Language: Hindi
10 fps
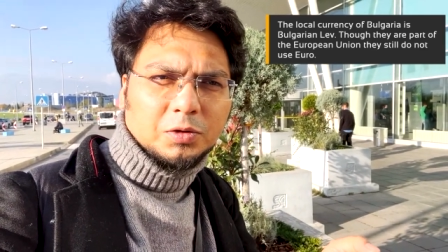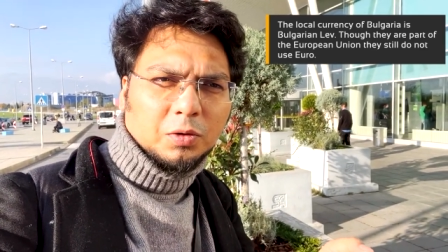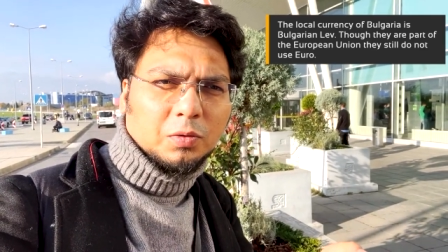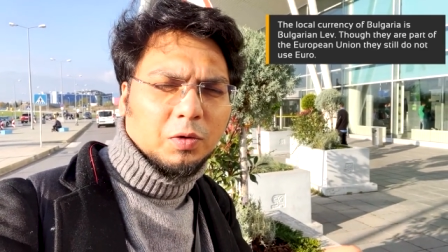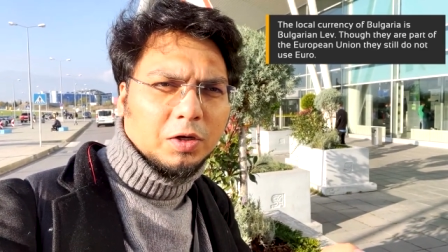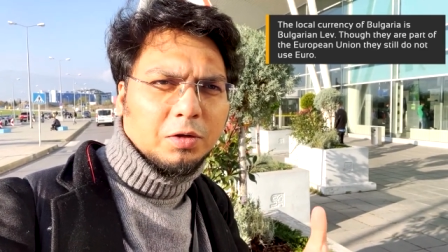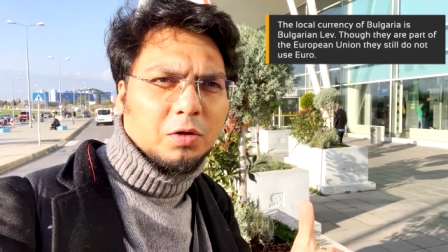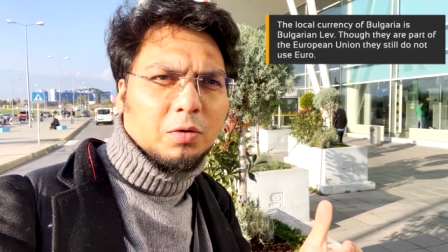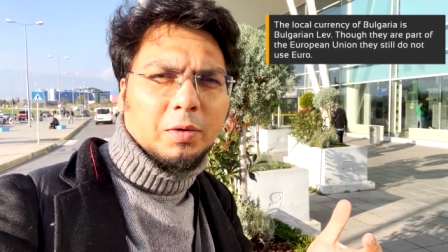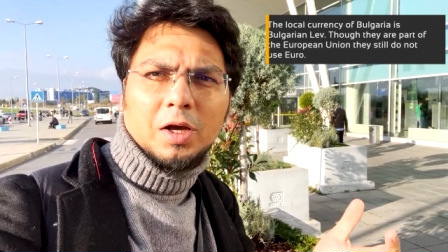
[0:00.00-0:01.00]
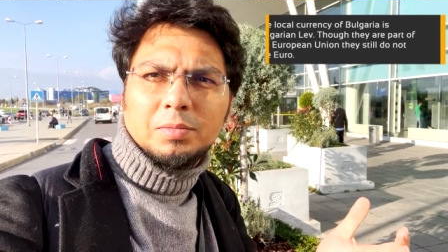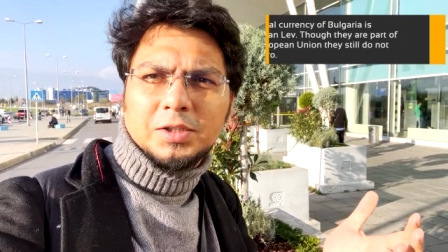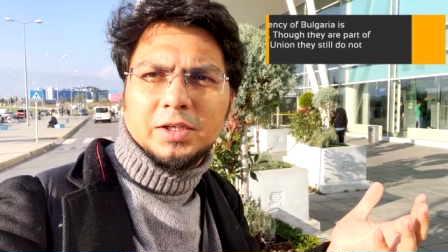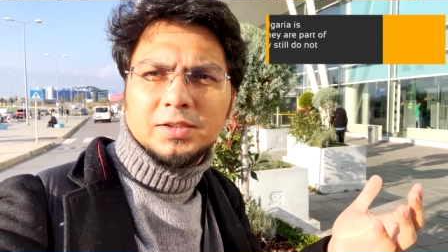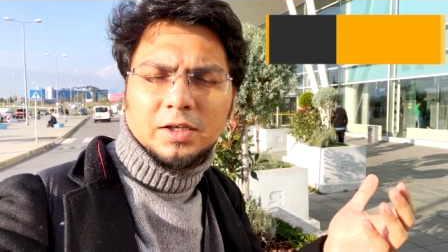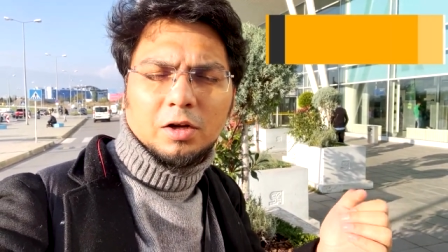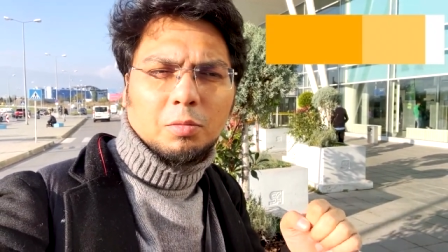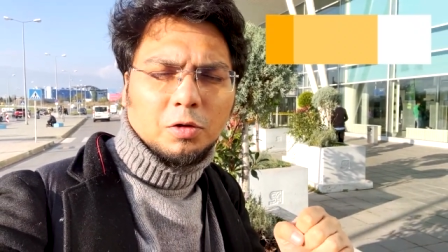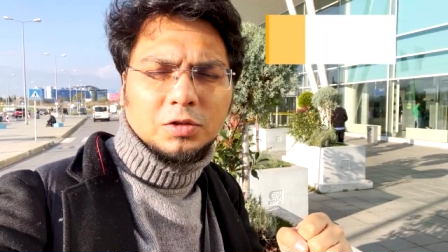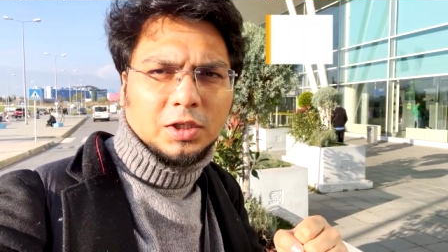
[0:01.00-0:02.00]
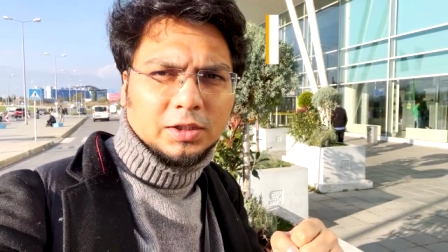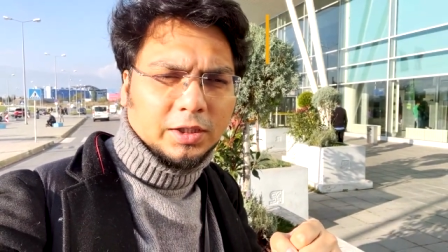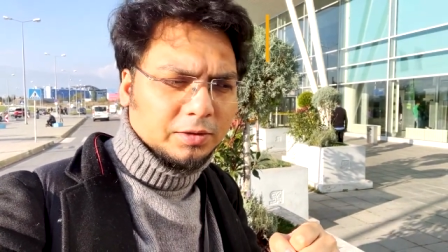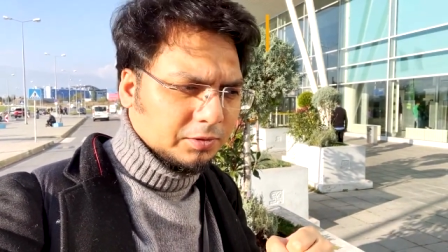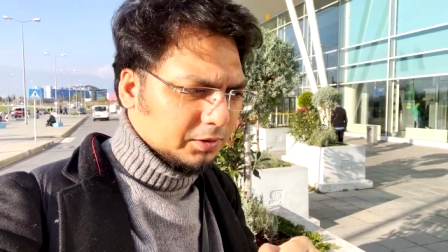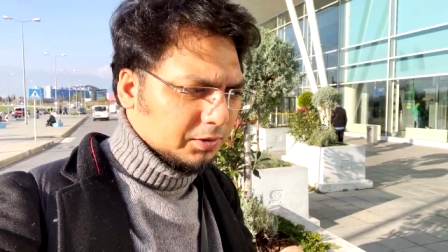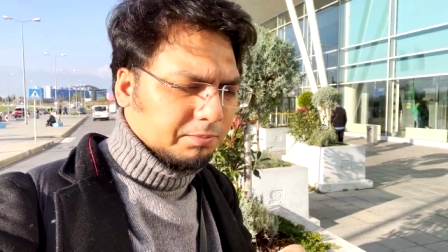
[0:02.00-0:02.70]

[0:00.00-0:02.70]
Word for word: सो वन यूरो में आप सिटी सेंटर पहुँच जाते हैं